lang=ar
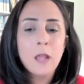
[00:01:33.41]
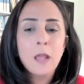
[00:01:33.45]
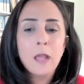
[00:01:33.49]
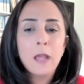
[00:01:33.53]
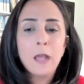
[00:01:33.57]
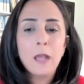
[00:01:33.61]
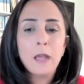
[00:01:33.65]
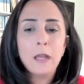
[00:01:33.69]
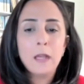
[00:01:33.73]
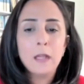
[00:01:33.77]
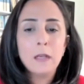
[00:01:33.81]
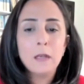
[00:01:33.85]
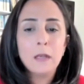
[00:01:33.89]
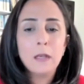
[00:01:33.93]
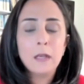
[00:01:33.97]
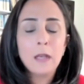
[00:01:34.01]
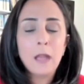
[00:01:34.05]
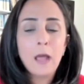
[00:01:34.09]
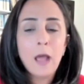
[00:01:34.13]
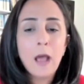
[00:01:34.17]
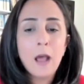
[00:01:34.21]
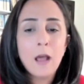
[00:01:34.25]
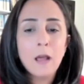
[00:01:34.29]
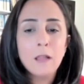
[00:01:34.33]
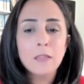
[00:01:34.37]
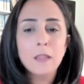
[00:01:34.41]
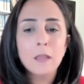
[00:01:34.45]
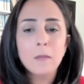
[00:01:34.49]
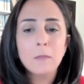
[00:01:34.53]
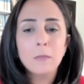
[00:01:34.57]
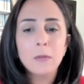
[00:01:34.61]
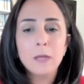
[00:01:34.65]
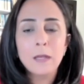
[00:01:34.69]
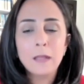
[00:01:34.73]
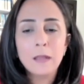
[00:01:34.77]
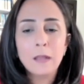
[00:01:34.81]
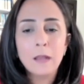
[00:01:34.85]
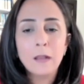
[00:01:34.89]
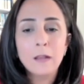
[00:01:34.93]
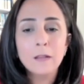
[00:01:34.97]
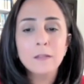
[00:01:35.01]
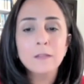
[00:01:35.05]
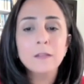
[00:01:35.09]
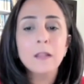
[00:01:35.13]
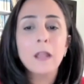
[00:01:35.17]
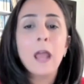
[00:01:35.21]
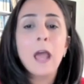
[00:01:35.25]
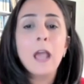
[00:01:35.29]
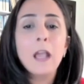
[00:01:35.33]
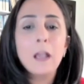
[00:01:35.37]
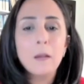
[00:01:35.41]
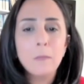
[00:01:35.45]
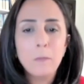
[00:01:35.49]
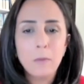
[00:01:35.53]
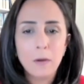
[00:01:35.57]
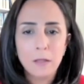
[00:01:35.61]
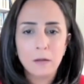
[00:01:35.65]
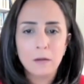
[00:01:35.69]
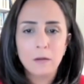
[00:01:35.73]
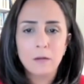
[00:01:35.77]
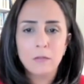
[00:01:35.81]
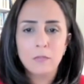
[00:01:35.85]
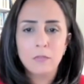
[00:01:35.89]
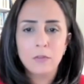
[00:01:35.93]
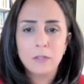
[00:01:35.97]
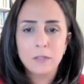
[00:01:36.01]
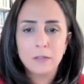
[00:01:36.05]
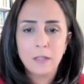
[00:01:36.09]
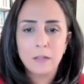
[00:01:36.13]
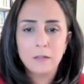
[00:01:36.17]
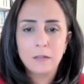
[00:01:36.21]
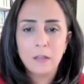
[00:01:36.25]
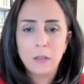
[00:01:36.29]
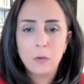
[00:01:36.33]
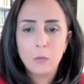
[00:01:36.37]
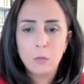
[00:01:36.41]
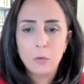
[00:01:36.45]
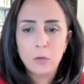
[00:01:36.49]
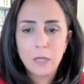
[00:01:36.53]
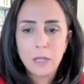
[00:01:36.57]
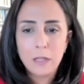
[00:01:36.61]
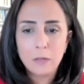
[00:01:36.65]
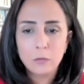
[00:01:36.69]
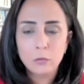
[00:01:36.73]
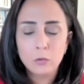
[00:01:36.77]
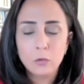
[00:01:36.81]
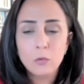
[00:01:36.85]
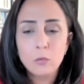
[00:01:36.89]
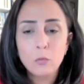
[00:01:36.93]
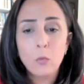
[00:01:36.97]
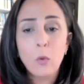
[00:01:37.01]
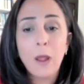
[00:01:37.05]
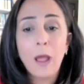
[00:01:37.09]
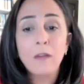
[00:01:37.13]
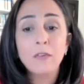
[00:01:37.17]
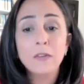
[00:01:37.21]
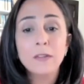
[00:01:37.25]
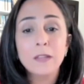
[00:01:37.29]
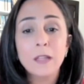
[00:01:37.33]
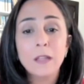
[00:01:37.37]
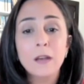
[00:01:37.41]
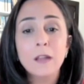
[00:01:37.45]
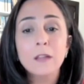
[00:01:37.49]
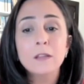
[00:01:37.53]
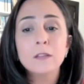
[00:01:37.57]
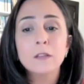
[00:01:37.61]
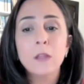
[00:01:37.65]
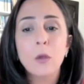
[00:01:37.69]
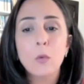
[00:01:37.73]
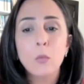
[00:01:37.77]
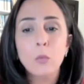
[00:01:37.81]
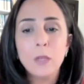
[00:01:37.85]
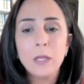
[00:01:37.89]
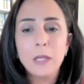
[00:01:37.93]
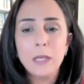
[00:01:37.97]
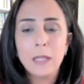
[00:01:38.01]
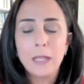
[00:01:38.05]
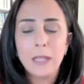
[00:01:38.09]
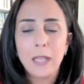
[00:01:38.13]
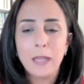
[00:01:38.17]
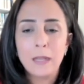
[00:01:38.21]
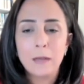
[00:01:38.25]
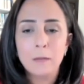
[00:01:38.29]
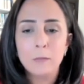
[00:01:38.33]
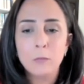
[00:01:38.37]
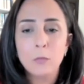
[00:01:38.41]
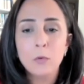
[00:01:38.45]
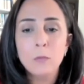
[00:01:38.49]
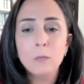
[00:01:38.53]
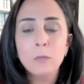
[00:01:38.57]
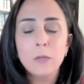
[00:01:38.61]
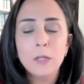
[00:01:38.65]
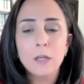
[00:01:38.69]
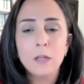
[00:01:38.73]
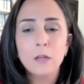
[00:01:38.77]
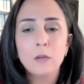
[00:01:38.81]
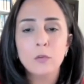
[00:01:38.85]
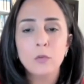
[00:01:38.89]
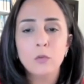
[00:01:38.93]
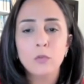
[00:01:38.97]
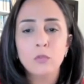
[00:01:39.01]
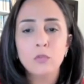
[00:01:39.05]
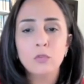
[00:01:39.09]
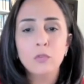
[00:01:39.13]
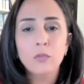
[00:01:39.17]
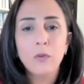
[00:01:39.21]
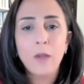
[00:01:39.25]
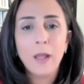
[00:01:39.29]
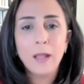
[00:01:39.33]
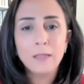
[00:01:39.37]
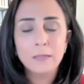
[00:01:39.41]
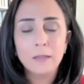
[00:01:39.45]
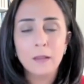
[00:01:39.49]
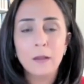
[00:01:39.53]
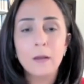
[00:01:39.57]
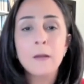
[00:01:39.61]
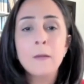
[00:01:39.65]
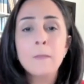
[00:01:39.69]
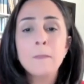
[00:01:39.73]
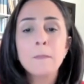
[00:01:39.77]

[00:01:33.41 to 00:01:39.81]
آه، الحاضيه بالحصه الاكبر في تداولاتهم وعلى فترات طويله يعني ممكن انه نشوف حتى